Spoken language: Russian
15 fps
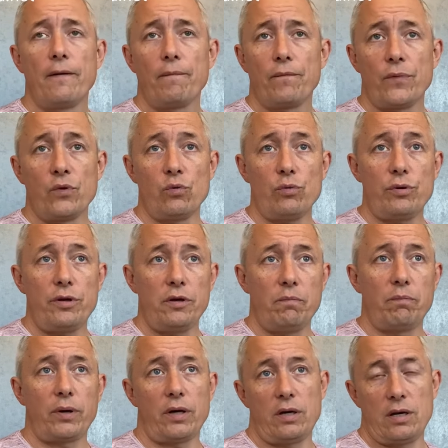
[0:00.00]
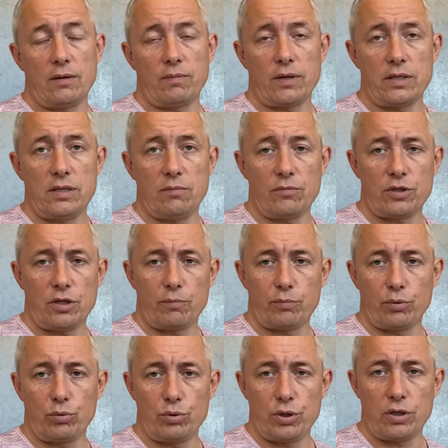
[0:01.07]
Ну и при необходимости
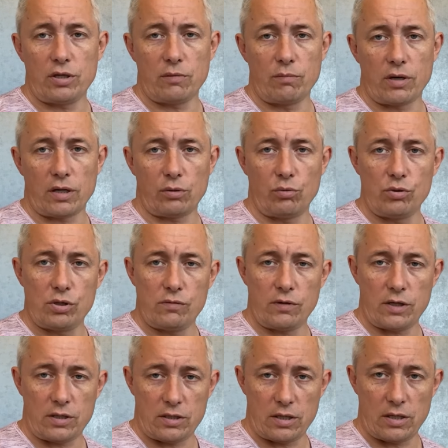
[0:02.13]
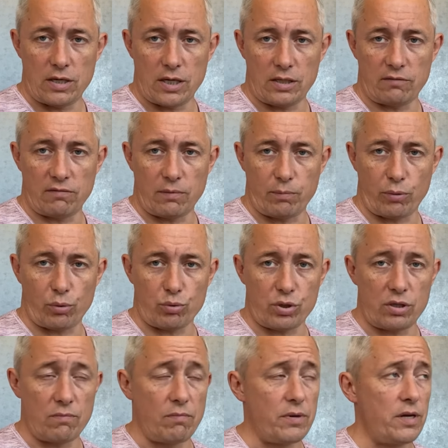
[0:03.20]
получить обратную связь, задать
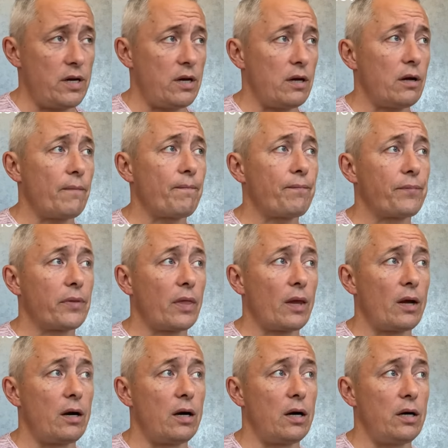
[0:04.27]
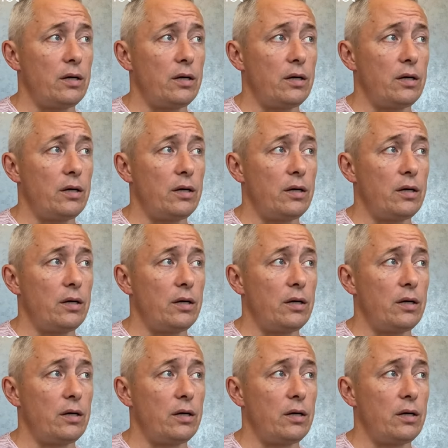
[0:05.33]
вопросы мне, а,